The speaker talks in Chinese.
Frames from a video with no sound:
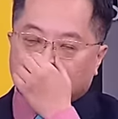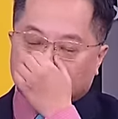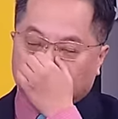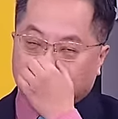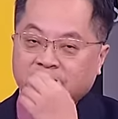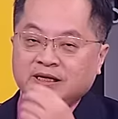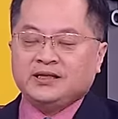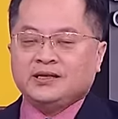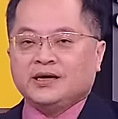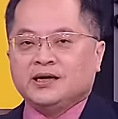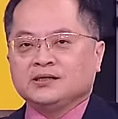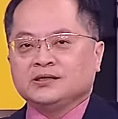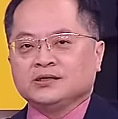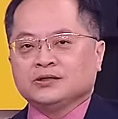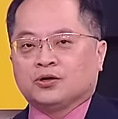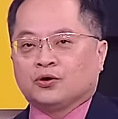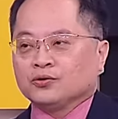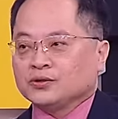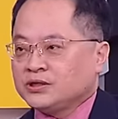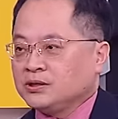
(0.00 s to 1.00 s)
今天是
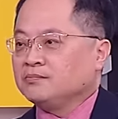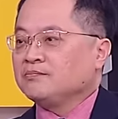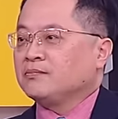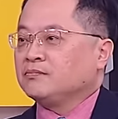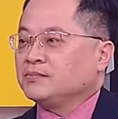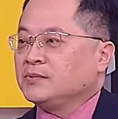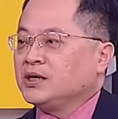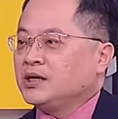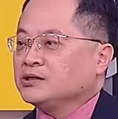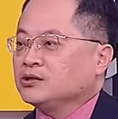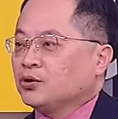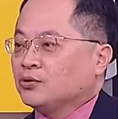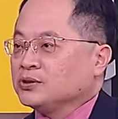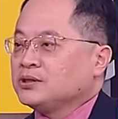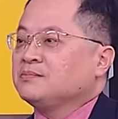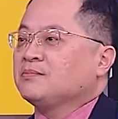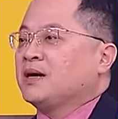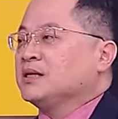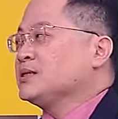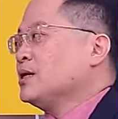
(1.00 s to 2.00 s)
投信，应该是投
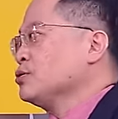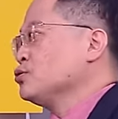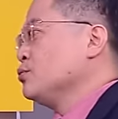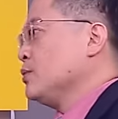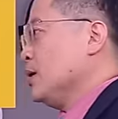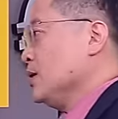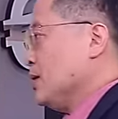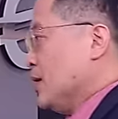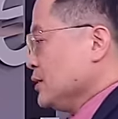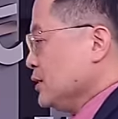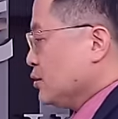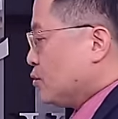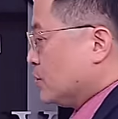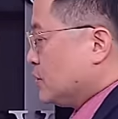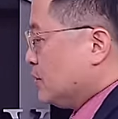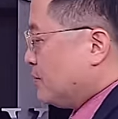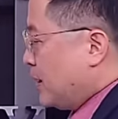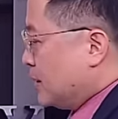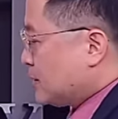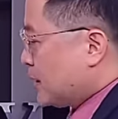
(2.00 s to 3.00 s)
信卖超出来的。今天投
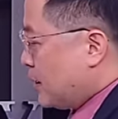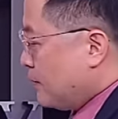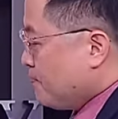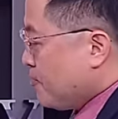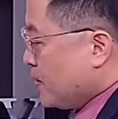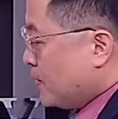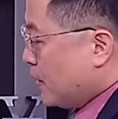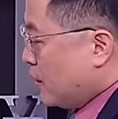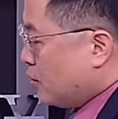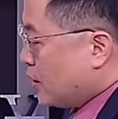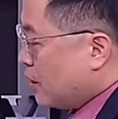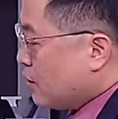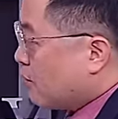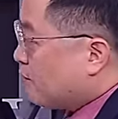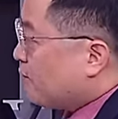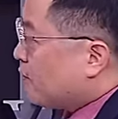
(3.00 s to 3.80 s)
信卖超，然后还有